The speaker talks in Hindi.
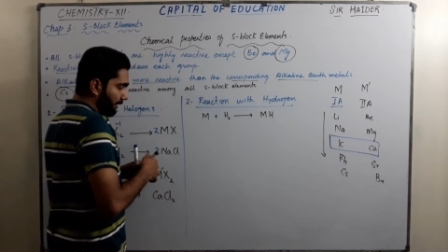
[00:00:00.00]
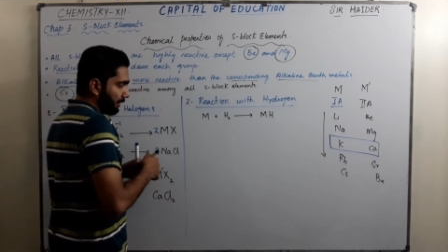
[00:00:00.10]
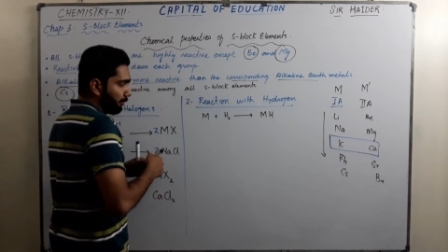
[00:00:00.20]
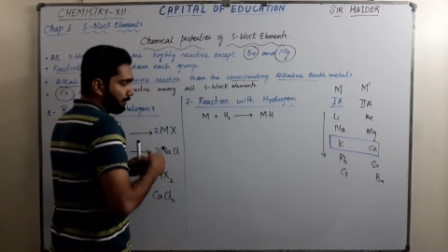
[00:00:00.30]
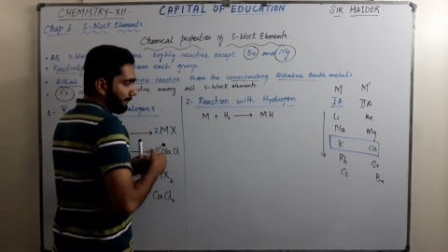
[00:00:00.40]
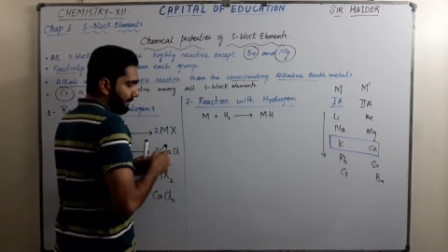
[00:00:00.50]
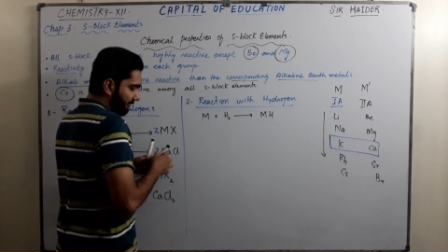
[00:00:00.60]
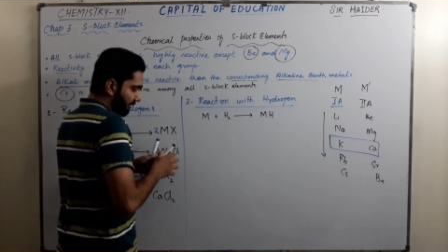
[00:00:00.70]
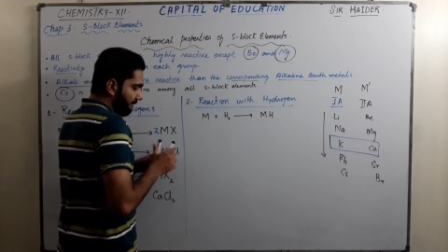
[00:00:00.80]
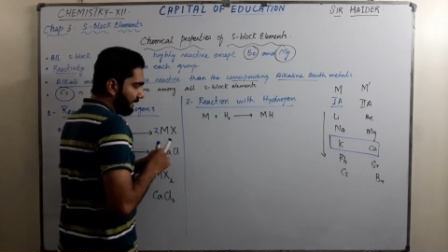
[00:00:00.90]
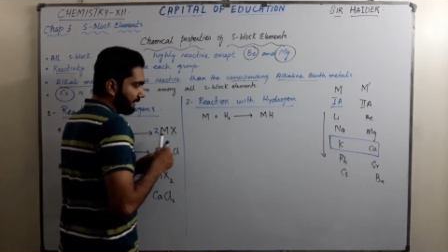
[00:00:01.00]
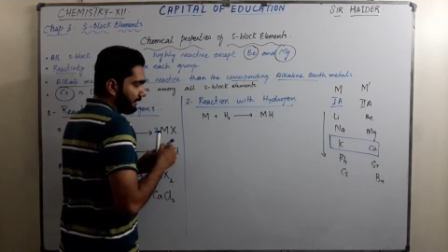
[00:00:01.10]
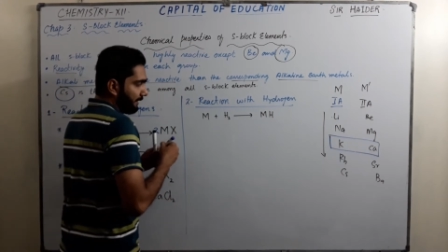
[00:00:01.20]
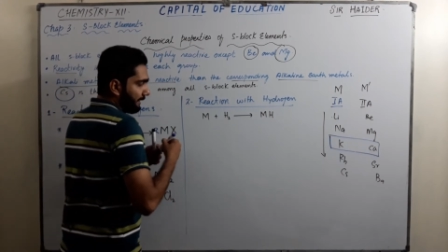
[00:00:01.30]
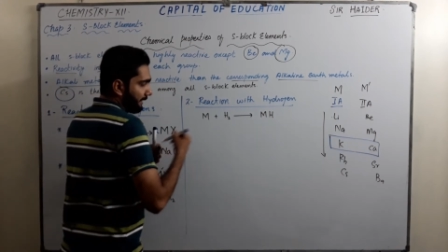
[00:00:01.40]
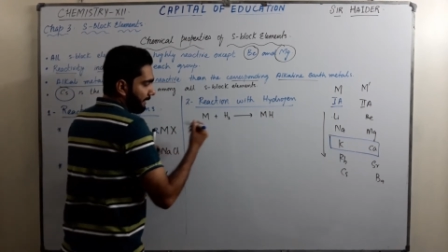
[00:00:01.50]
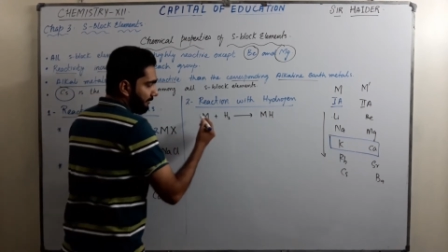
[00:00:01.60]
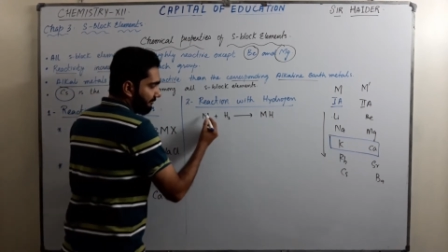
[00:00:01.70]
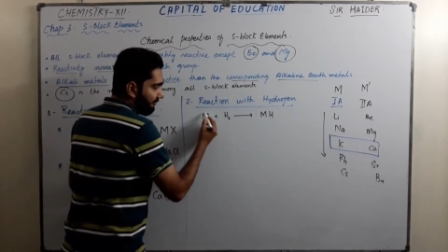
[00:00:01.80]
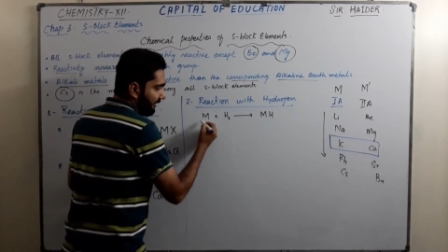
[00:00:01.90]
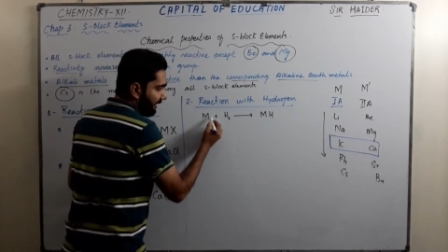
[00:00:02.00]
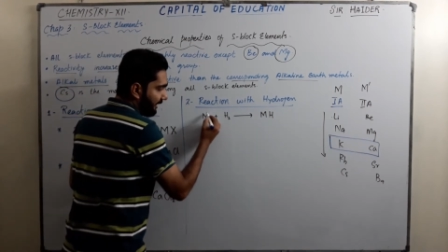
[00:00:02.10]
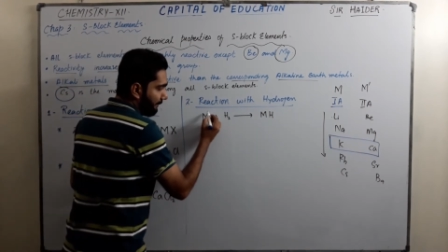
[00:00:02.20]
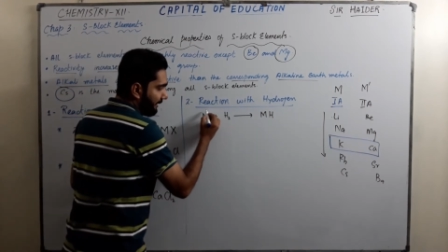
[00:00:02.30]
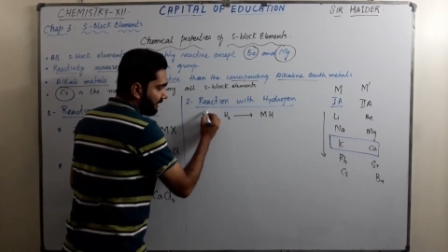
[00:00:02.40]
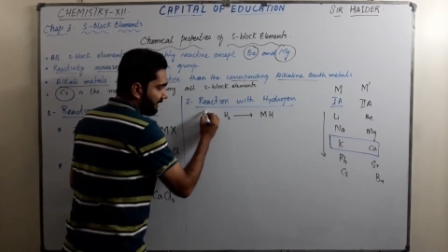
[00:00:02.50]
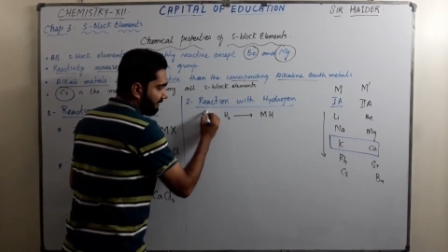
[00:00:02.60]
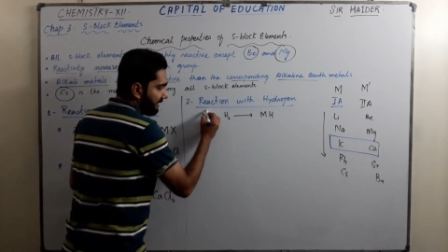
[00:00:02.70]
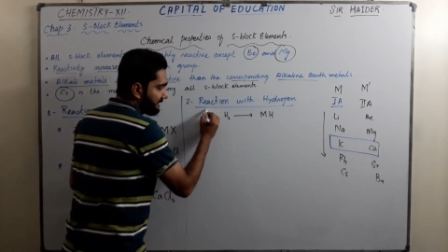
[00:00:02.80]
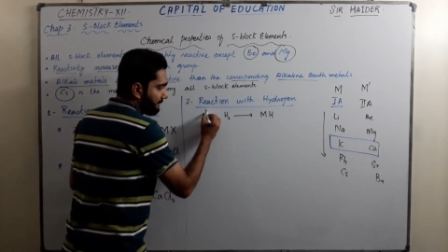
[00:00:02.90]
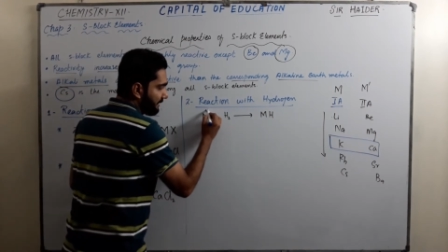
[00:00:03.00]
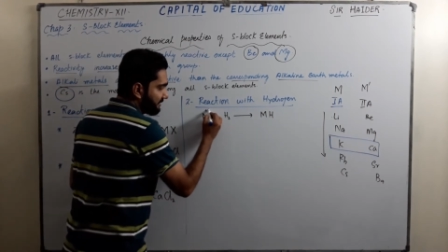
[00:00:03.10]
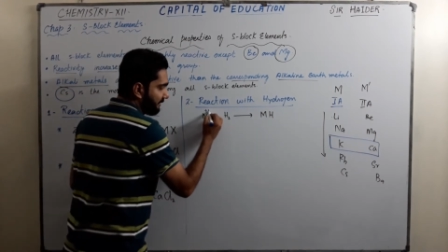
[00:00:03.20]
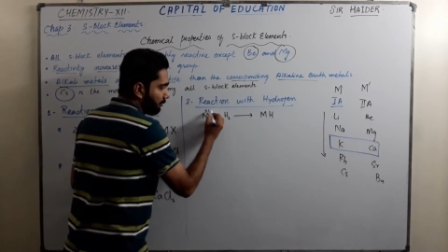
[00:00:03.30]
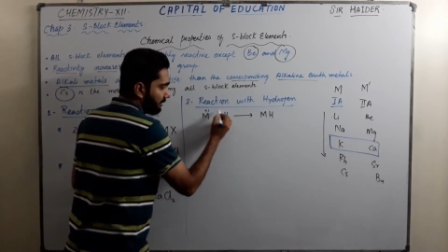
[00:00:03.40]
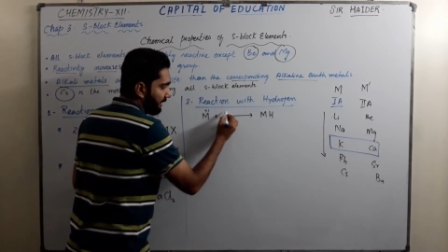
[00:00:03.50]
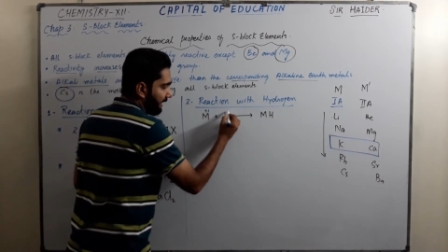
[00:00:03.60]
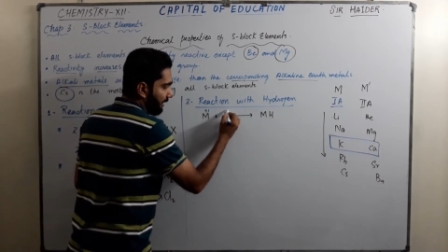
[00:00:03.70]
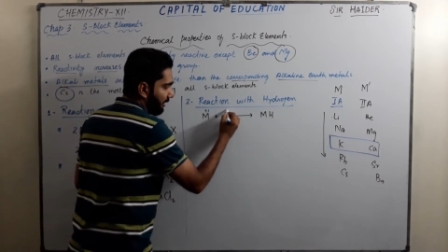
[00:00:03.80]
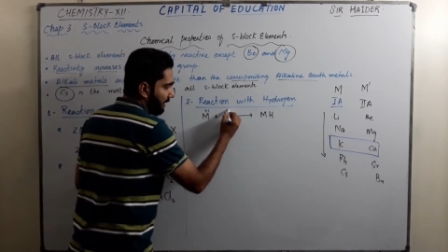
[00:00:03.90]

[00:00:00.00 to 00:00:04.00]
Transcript: क्योंकि फिर वही बात कि वन ए के मेटल की वैलेंसी प्लस वन होती है